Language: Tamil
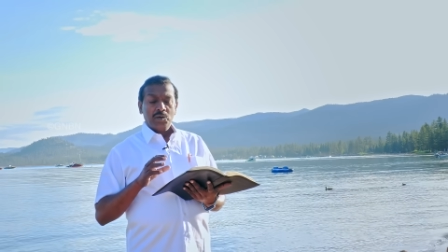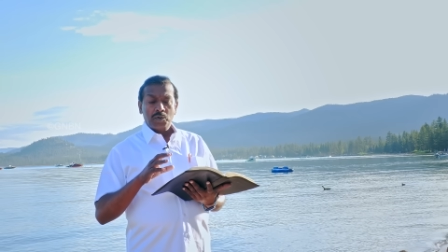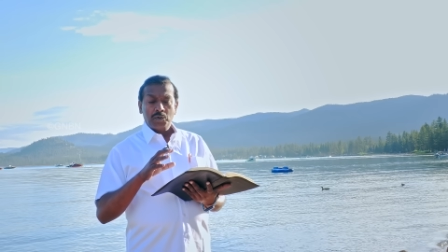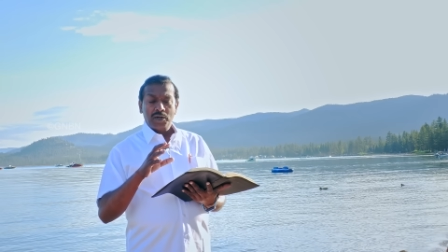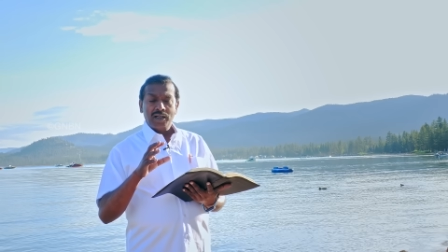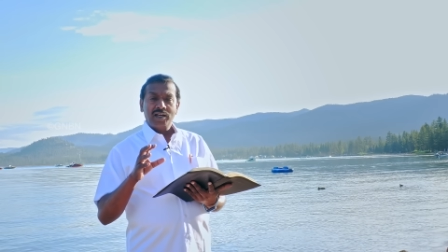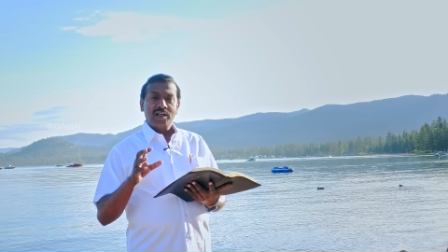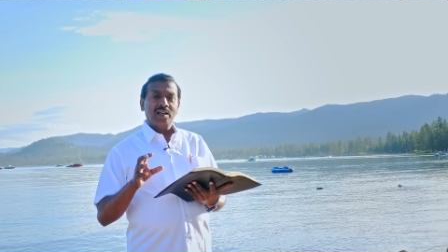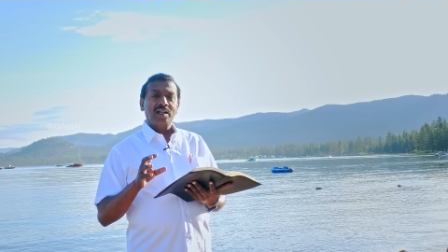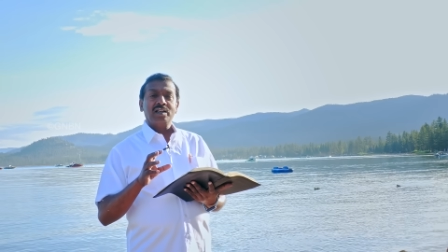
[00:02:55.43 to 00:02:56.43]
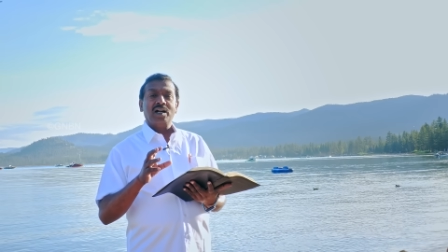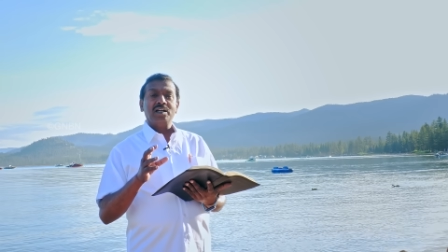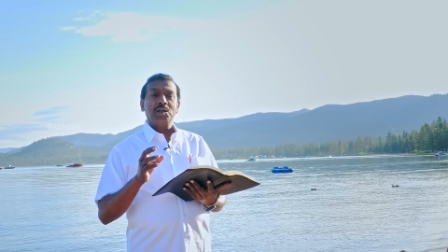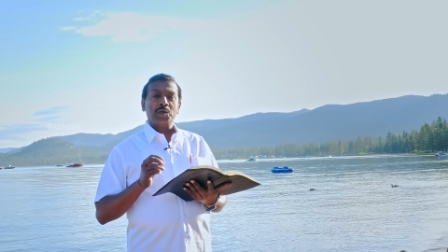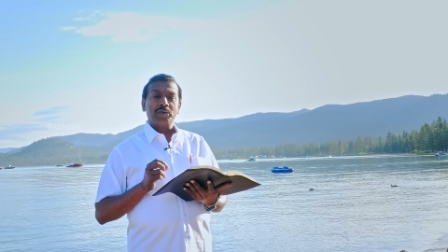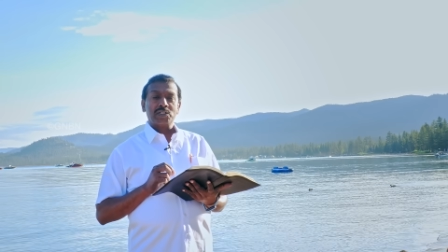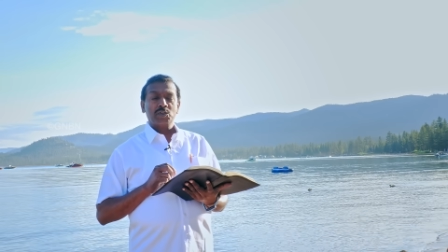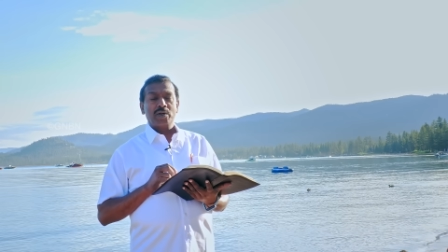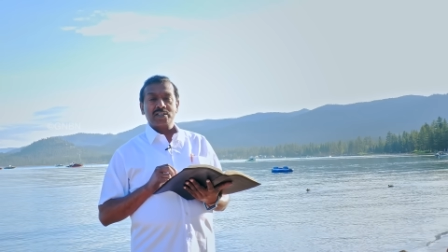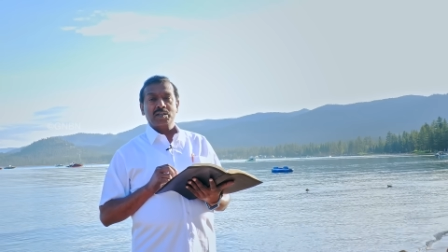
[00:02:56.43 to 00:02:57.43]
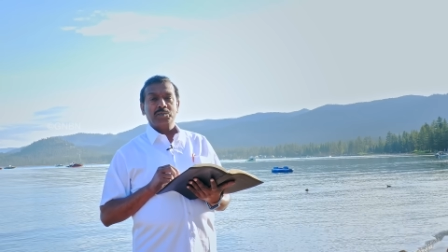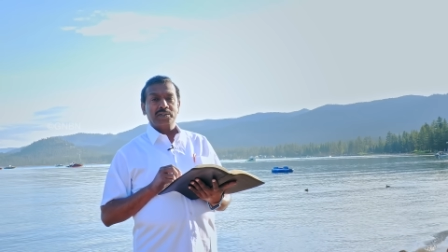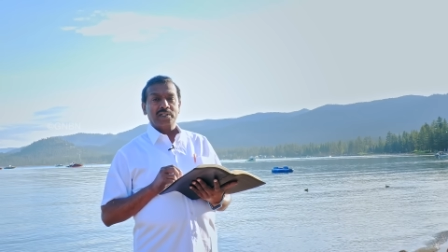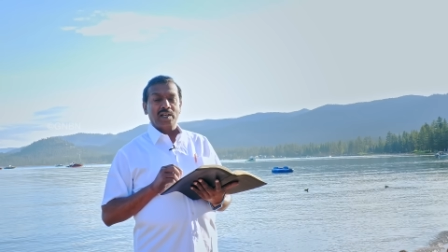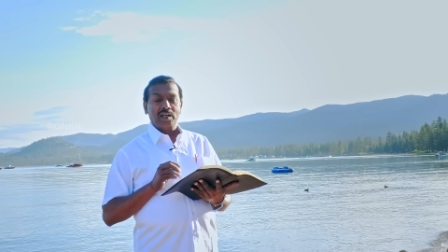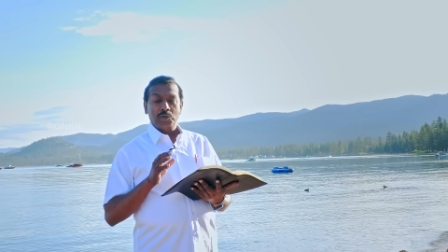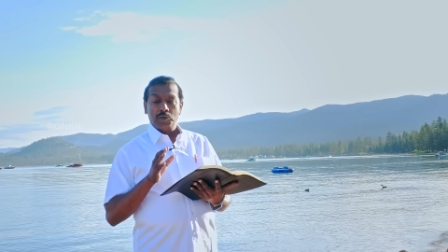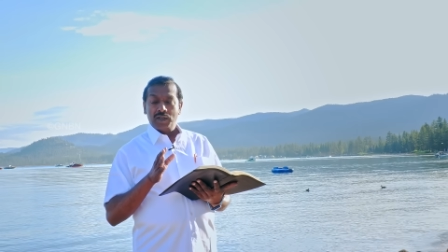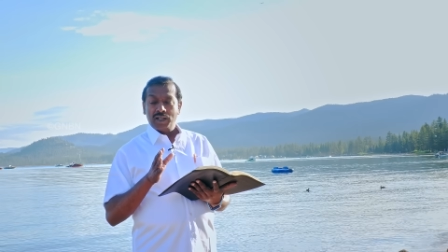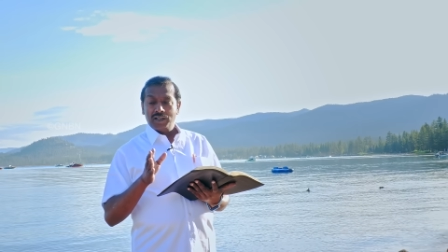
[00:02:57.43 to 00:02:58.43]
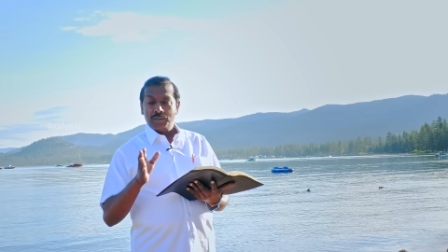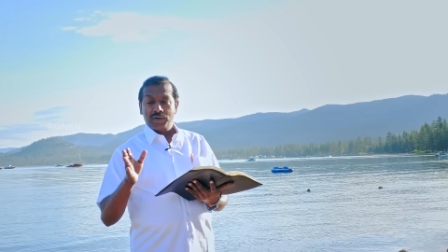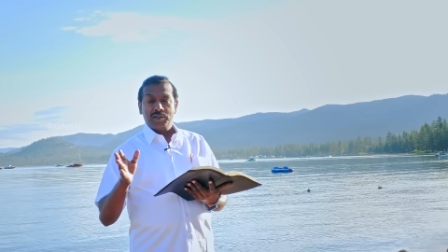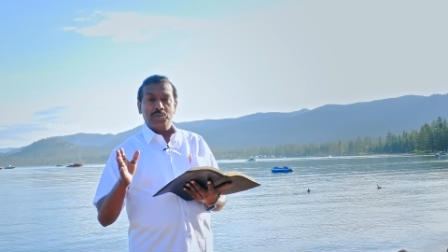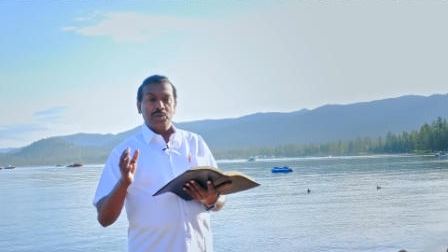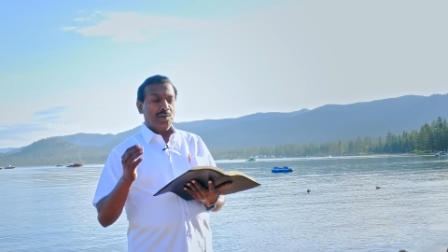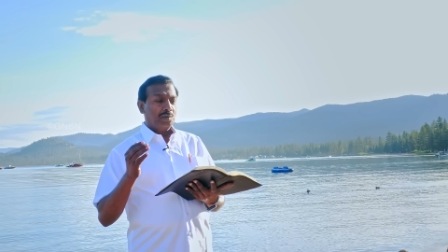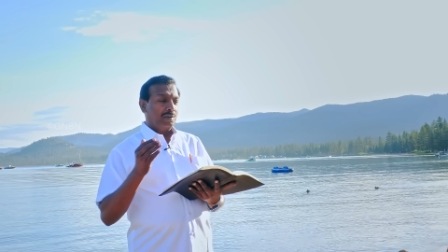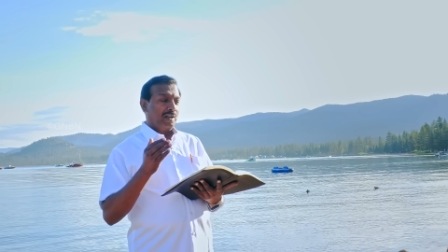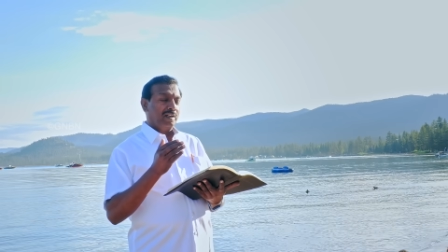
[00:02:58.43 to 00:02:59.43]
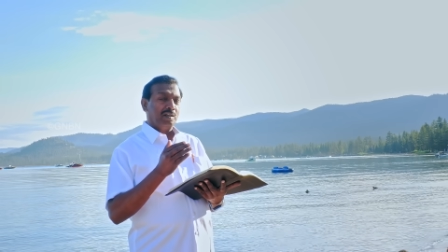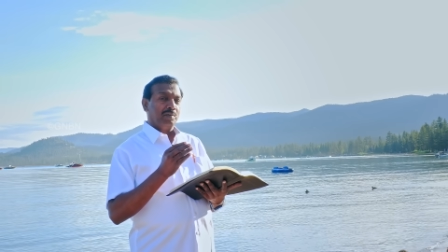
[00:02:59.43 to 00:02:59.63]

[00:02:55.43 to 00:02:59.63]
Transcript: ஒரு ஒழுங்கா எல்லாரும் ஆண்டவர் விசுவாசிப்பதில்லை ஒன்று இந்த பக்கம் போது ஒன்று இந்த